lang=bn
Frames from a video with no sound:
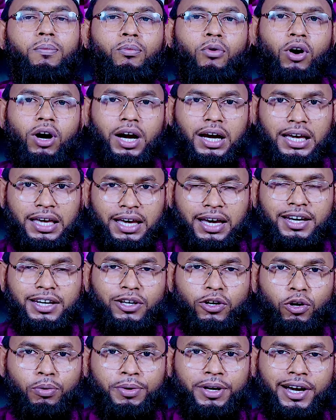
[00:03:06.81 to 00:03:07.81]

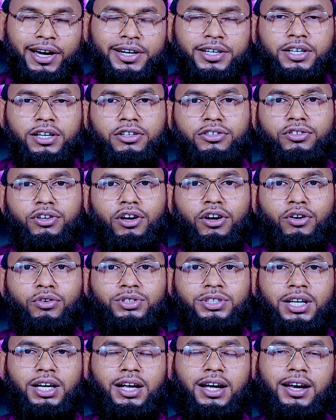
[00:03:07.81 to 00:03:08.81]
মহাজ্ঞানী হবে আয়সারদি আল্লাহ
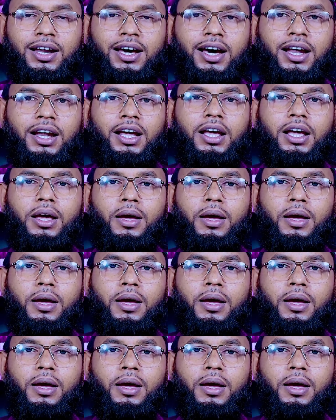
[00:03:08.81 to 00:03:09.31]
তালা আনহার